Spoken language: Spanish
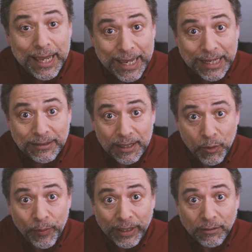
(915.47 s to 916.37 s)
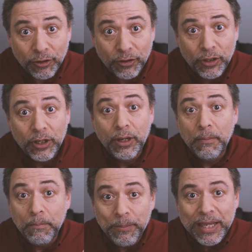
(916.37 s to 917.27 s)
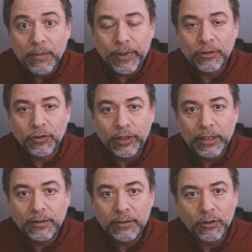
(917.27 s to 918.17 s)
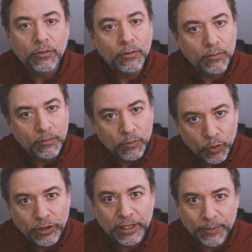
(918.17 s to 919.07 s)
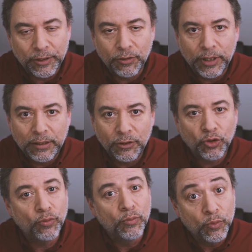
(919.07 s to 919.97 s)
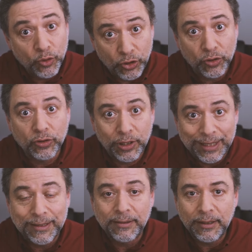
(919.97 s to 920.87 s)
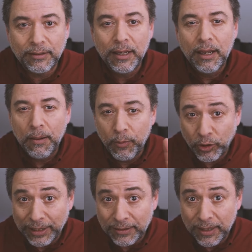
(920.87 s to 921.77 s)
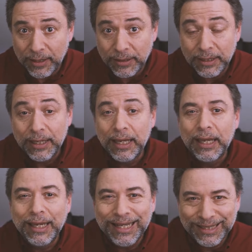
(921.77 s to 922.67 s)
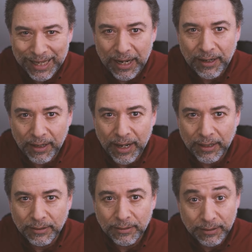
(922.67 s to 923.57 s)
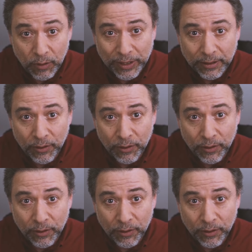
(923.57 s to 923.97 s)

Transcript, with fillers: en ese momento mil personas son muchas personas, son muchos clientes potenciales y serán reales, te lo